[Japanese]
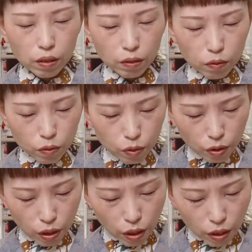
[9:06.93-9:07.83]
あの
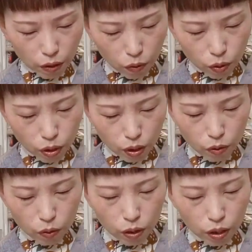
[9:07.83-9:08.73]
付け直した
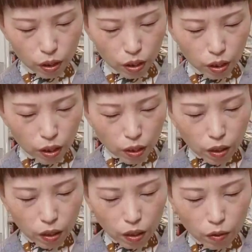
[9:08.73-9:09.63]
時に
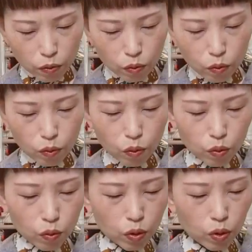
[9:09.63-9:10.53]
あの
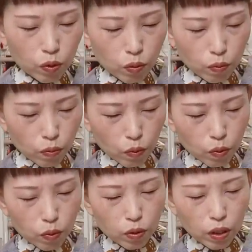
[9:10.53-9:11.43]
この人
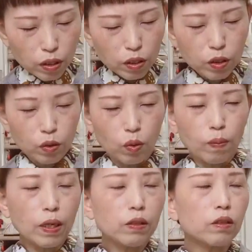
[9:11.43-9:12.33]
こんなに止
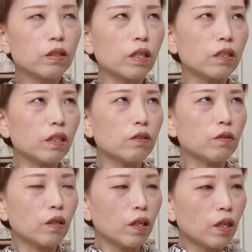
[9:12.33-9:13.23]
まるっけってい
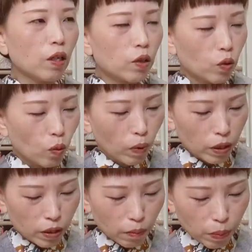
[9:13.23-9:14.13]
うぐらい止
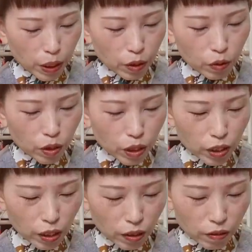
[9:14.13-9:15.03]
まってびっくり
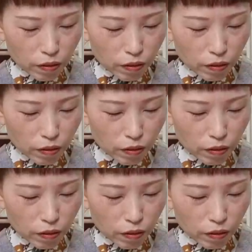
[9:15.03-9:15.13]
した。